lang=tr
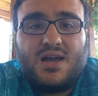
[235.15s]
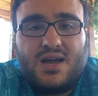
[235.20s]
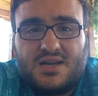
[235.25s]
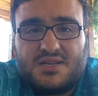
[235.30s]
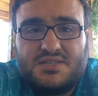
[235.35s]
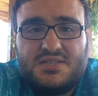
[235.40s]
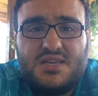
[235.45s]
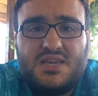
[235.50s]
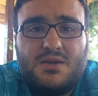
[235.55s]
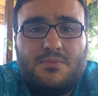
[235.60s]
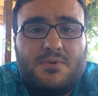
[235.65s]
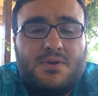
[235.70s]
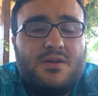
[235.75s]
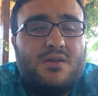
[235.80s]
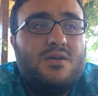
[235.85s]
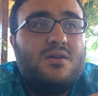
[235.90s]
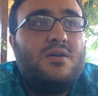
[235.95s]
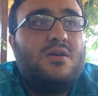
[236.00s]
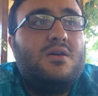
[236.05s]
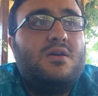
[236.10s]
Aksi gibi
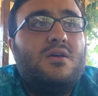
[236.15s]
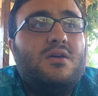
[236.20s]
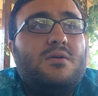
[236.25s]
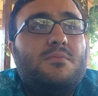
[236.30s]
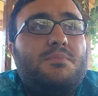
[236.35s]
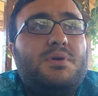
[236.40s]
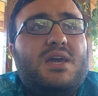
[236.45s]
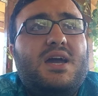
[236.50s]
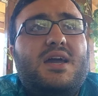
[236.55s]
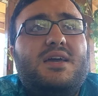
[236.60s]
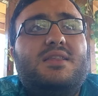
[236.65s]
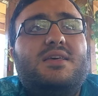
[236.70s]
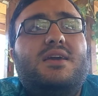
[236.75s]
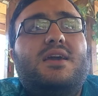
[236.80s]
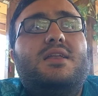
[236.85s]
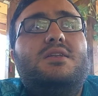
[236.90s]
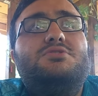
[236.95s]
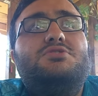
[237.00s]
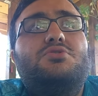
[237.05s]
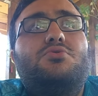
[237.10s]
bir ayda
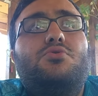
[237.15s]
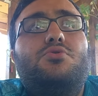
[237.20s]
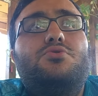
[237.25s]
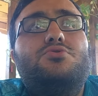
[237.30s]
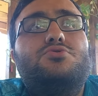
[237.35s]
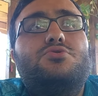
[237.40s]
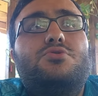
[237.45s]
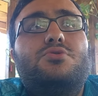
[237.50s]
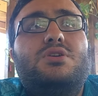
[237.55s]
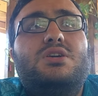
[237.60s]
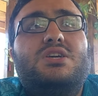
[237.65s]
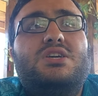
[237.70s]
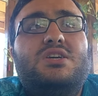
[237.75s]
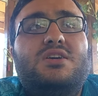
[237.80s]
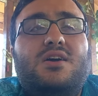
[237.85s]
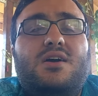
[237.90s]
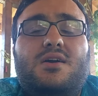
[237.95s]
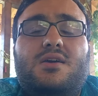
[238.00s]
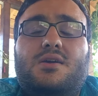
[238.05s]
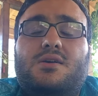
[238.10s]
gelecek oyuncunun
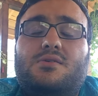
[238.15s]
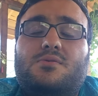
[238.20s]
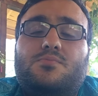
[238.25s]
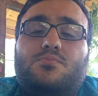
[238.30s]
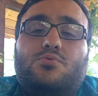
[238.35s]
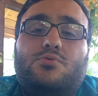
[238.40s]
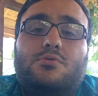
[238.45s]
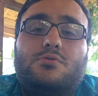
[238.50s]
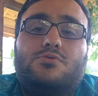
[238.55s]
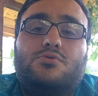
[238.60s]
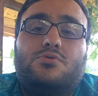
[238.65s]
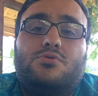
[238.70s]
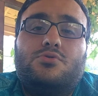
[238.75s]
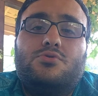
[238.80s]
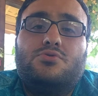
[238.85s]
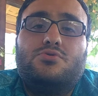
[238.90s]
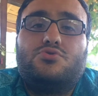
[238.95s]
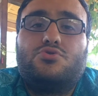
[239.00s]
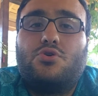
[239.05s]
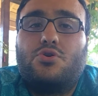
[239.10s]
2 ayı
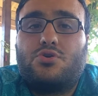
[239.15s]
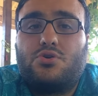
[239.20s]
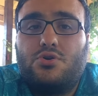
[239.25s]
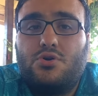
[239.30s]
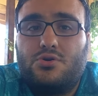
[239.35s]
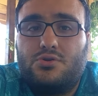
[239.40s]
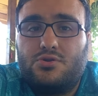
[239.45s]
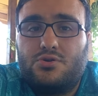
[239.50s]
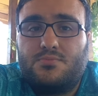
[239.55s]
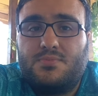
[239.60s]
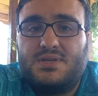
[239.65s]
bulduğunu çok gördük